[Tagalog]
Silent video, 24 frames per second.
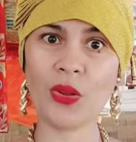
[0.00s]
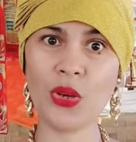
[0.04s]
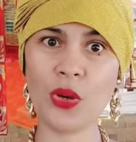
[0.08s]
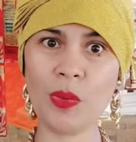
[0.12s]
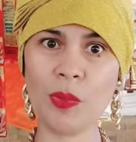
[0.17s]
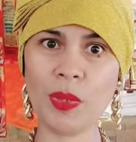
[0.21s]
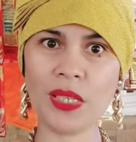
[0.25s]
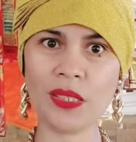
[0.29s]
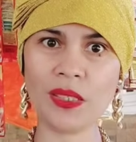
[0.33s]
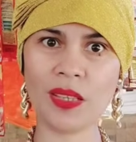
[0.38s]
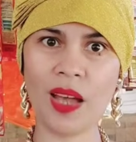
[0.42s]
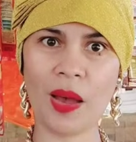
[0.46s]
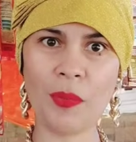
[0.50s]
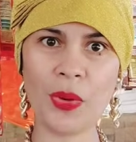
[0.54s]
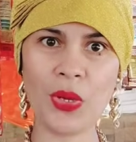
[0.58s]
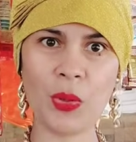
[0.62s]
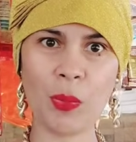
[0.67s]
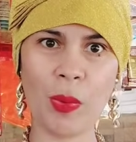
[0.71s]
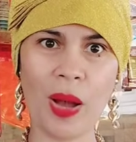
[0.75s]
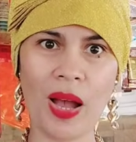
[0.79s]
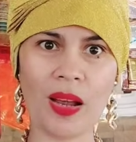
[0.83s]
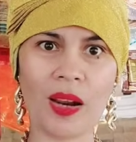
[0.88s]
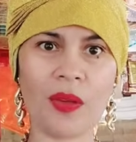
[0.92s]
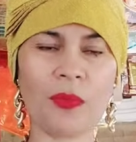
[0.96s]
masasabi
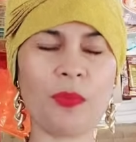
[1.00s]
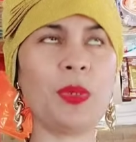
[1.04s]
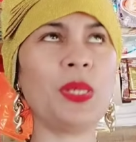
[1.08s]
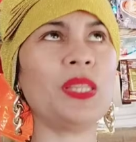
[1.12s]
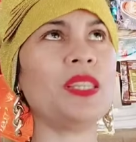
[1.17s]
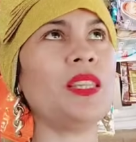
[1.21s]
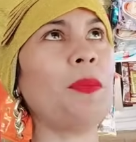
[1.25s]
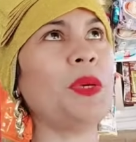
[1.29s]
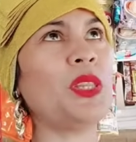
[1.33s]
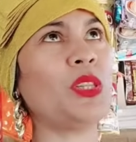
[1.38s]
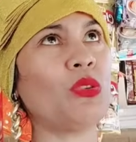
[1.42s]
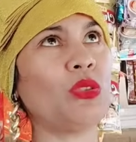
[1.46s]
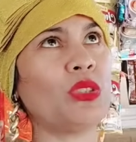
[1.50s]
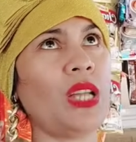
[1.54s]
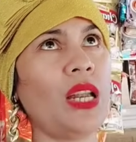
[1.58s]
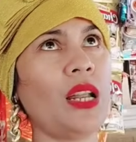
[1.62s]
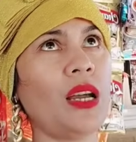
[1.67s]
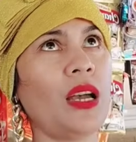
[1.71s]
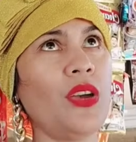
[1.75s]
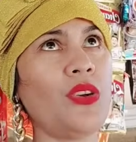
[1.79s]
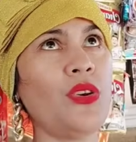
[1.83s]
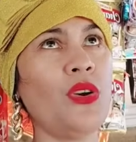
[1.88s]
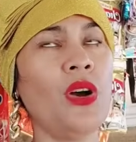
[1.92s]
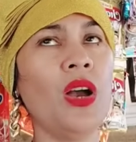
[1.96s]
niyo mga kabit na bit ko
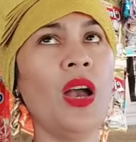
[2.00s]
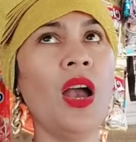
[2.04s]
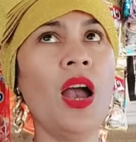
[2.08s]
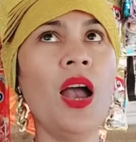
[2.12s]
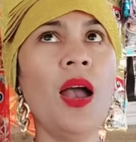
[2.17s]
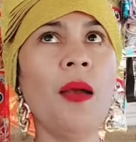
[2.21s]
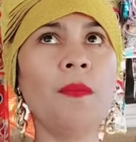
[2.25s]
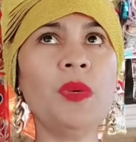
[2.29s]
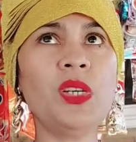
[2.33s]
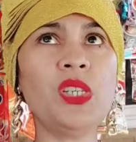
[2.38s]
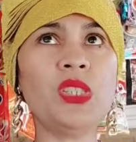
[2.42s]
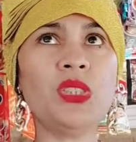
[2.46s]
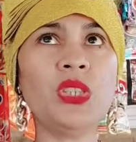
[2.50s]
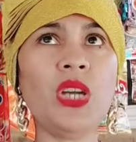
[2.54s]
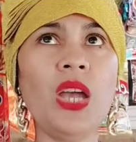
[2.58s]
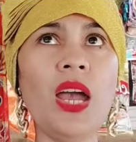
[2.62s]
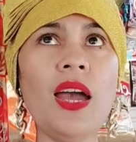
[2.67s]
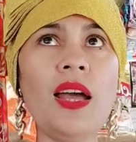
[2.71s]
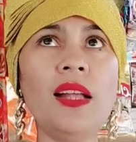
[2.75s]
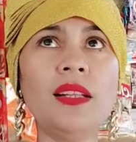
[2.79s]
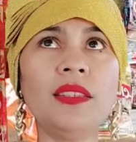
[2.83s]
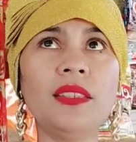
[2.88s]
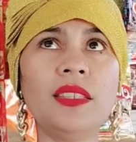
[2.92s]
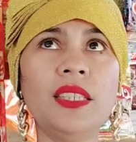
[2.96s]
talaga yung
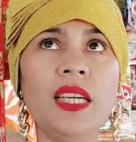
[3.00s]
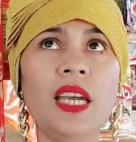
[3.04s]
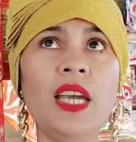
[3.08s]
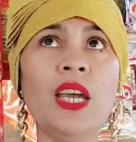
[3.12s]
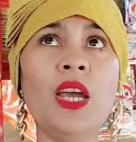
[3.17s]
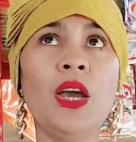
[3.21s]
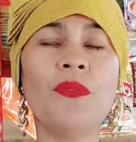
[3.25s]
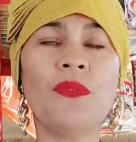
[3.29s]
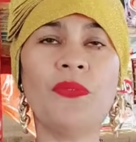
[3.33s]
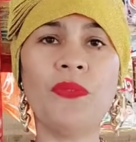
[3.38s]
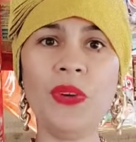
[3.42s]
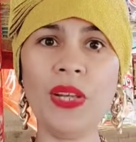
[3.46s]
Michelle D.